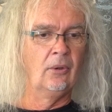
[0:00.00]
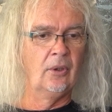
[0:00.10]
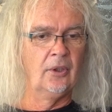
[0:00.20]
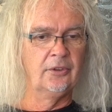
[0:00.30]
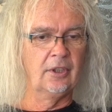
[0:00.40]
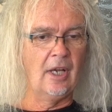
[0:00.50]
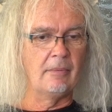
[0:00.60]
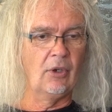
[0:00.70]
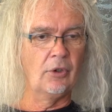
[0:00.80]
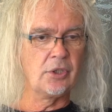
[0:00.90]
und äh,
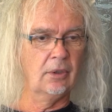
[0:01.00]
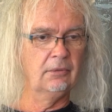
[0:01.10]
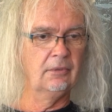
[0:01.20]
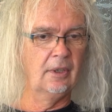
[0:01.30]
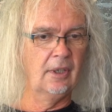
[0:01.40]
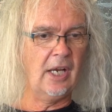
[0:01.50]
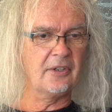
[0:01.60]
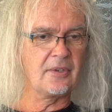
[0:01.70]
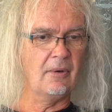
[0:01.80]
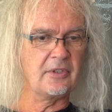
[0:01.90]
haben auch schon äh,
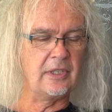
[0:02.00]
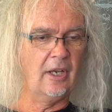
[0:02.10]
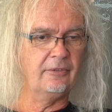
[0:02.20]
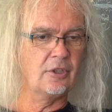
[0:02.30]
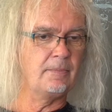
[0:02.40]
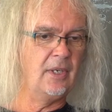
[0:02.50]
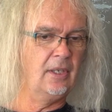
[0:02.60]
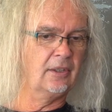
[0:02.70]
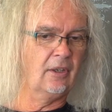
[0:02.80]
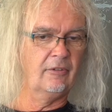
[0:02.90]
acht Songs live
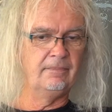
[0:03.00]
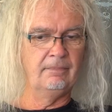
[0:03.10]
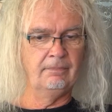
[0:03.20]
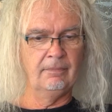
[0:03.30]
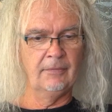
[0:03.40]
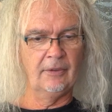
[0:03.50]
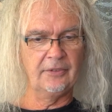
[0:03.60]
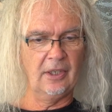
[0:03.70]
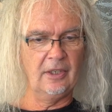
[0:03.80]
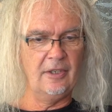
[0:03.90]
gespielt auf, dem,
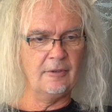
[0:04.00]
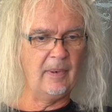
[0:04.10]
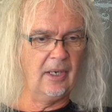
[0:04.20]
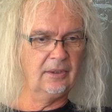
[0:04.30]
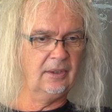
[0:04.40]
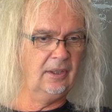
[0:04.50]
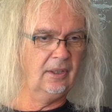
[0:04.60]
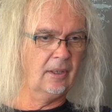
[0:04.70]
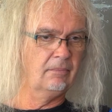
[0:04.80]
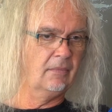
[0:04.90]
auf der Release
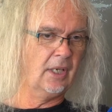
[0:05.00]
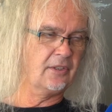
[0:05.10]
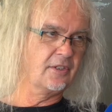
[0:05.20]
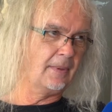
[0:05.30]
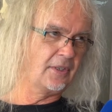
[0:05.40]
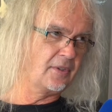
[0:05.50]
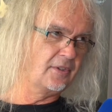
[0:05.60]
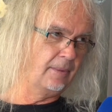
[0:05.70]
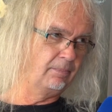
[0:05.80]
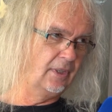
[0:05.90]
Party am
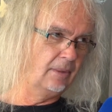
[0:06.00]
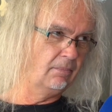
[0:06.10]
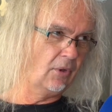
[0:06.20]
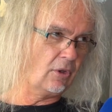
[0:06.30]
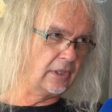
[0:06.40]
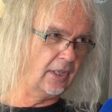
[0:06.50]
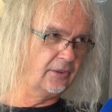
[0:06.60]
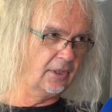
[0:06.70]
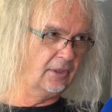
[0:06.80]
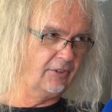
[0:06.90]
28.07. im
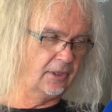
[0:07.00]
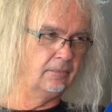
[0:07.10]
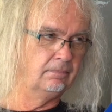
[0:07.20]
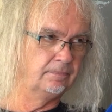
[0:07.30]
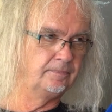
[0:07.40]
Rockland in Witten.